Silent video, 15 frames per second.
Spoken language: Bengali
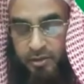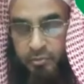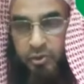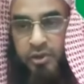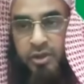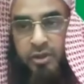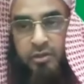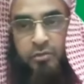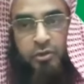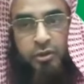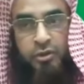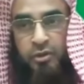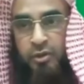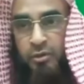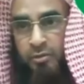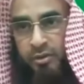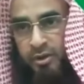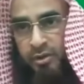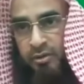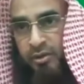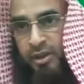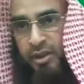মসজিদের মধ্যে কবর
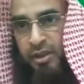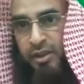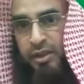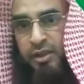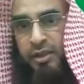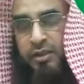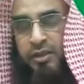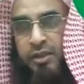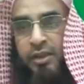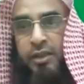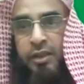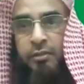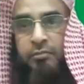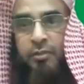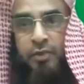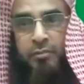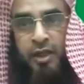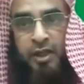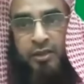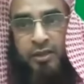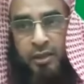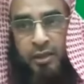দেওয়া হয়নি সেটা
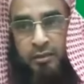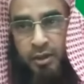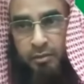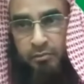মায়েশার